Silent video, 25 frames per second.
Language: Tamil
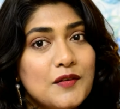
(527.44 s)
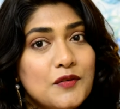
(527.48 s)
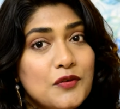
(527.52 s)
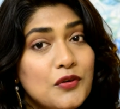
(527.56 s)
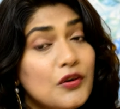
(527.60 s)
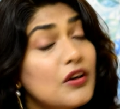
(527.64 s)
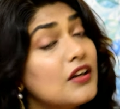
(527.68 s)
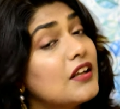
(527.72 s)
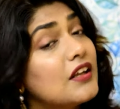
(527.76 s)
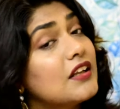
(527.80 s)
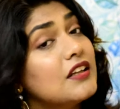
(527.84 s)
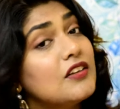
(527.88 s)

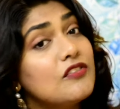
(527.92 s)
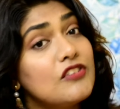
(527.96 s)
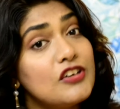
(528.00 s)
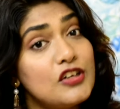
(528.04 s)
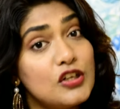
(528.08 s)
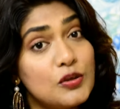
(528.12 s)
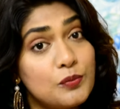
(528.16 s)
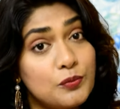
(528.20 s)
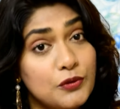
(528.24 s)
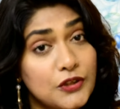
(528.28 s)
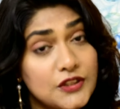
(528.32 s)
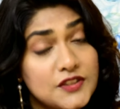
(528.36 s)
உங்களுக்கு இந்த
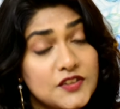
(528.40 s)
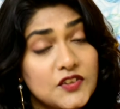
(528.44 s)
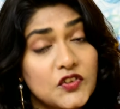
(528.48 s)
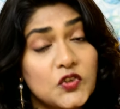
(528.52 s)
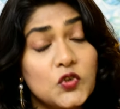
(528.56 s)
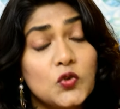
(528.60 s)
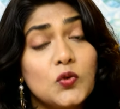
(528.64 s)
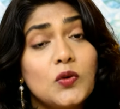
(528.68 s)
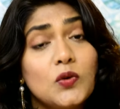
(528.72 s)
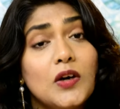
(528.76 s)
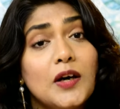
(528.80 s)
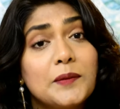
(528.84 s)
வீடியோ
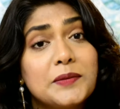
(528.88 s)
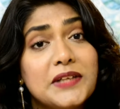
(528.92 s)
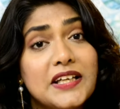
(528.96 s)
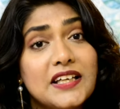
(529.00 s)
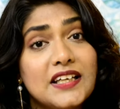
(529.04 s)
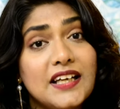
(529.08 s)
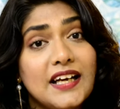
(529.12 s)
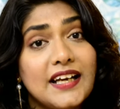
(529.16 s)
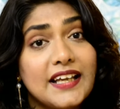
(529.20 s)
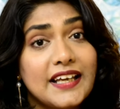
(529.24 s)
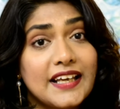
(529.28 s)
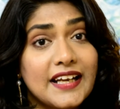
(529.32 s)
பிடிச்சிருக்கும்
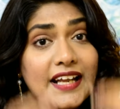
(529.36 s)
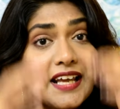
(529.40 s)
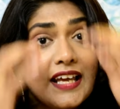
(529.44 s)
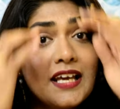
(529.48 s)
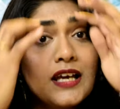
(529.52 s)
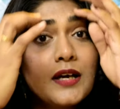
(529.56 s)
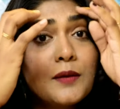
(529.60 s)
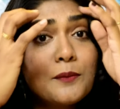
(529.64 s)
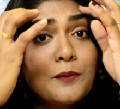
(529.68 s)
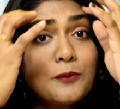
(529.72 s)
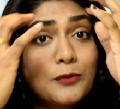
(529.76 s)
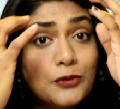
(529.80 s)
அப்படின்னு நினைக்கிறேன்
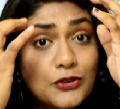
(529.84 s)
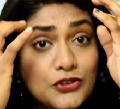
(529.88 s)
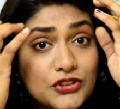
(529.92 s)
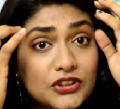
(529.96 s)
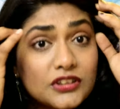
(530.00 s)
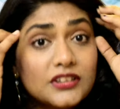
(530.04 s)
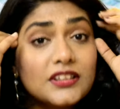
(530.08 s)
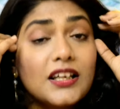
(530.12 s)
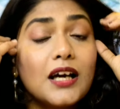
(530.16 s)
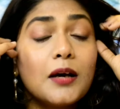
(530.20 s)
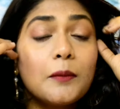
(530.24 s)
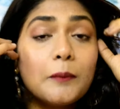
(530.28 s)

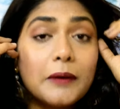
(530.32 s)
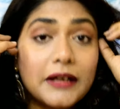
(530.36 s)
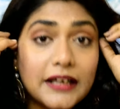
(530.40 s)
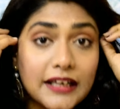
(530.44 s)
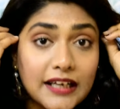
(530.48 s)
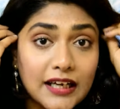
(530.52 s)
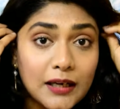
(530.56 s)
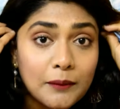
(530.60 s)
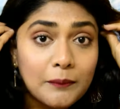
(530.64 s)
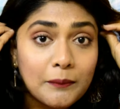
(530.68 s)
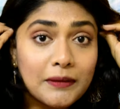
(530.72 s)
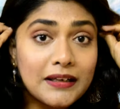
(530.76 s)
பிடிச்சிருந்தா
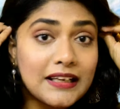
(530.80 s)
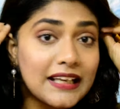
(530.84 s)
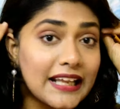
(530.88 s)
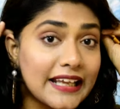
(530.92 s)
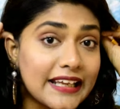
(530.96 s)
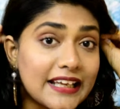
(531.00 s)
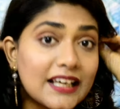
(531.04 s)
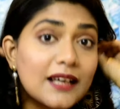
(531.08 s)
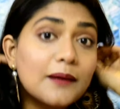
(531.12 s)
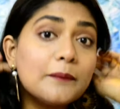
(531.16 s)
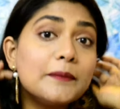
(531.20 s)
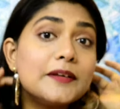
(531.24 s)
மறக்காமல்
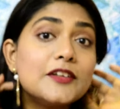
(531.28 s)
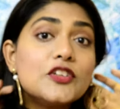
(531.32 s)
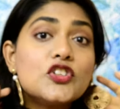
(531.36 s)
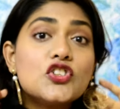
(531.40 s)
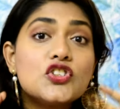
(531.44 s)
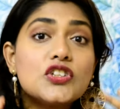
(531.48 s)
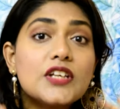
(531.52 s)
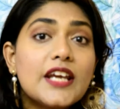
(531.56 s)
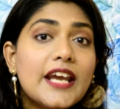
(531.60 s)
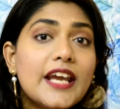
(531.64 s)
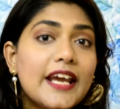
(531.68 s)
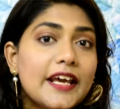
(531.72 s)
லைக் கமெண்ட்
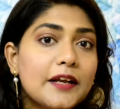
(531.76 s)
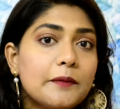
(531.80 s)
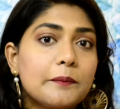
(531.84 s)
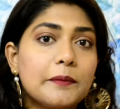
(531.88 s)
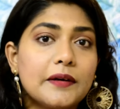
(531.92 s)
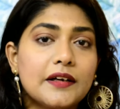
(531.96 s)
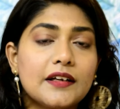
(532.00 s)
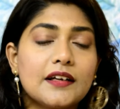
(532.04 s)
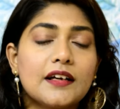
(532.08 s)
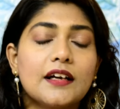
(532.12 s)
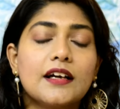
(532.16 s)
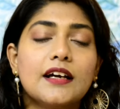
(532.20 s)
ஷேர்
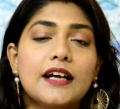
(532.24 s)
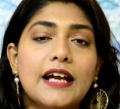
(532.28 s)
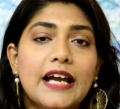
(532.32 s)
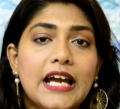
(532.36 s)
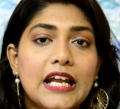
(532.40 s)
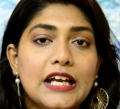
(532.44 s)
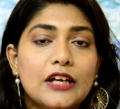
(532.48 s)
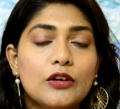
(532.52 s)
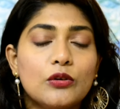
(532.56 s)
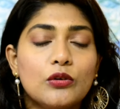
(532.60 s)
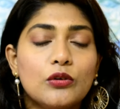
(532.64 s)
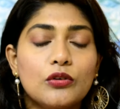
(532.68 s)
பண்ணுங்கள்
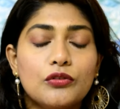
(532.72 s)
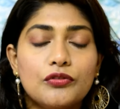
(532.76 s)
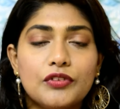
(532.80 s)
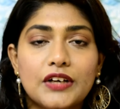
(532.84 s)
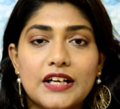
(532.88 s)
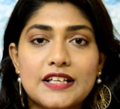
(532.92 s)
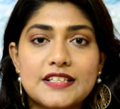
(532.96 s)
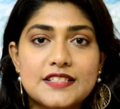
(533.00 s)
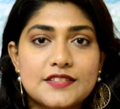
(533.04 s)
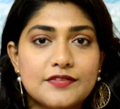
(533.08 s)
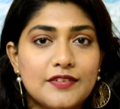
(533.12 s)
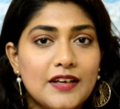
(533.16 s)
அண்ட் உங்கள்
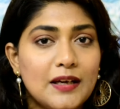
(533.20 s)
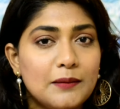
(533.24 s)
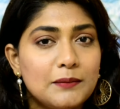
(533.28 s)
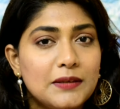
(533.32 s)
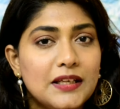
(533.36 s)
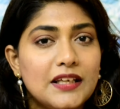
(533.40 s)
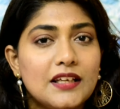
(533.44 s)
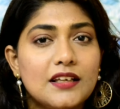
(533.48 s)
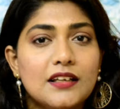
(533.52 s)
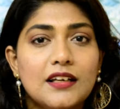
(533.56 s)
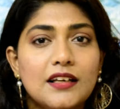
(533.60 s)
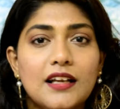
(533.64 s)
ஃப்ரெண்ட்ஸ்
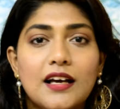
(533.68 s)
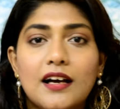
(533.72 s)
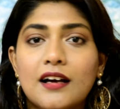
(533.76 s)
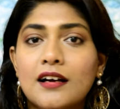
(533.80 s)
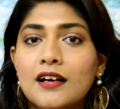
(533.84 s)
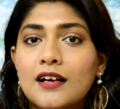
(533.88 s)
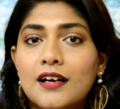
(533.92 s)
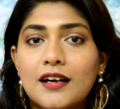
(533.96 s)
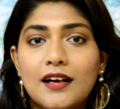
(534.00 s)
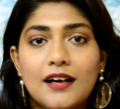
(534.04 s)
ஃபேமிலிக்கெலாம்